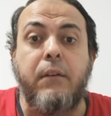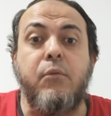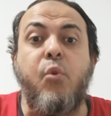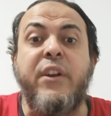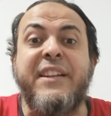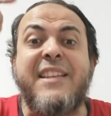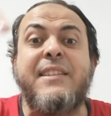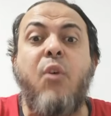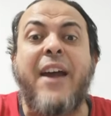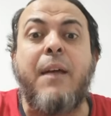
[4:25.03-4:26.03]
واروح للناس دي
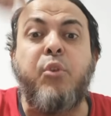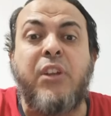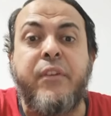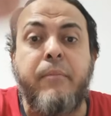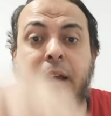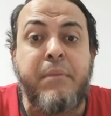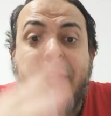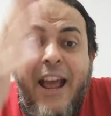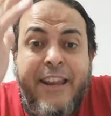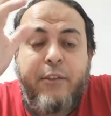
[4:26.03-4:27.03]
واحرق بيوتها في دماغها
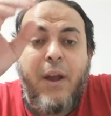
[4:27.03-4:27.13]
بالله عليك